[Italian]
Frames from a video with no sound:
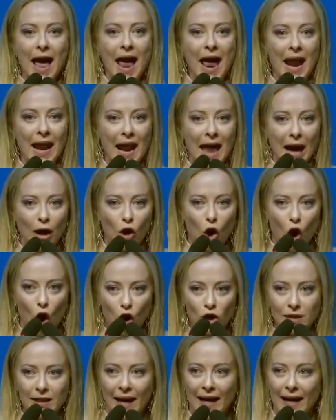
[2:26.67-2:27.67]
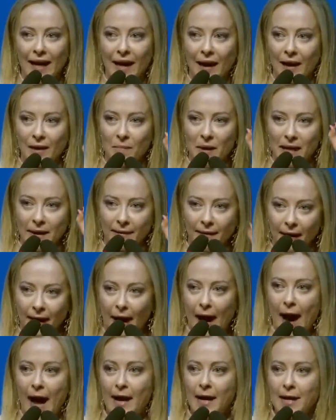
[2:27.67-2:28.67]
è la cosa che
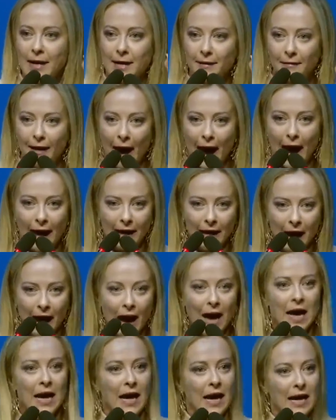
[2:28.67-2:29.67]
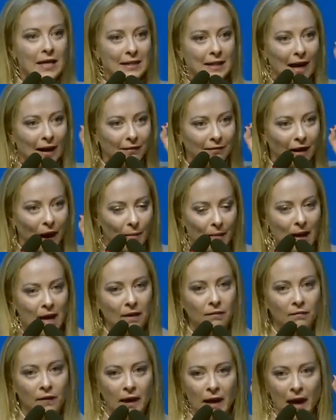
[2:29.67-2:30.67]
rimetterà l'Italia
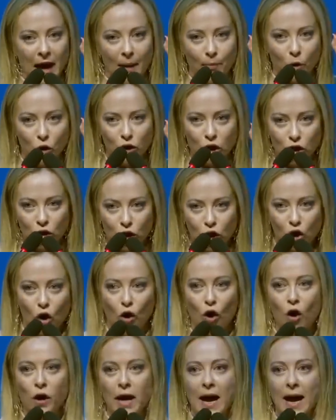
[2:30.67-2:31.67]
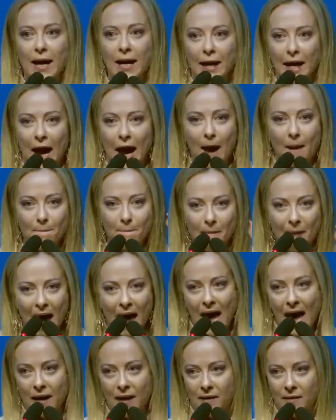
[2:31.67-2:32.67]
esattamente nella posizione che
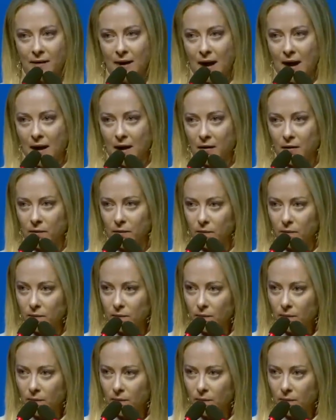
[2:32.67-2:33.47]
merita.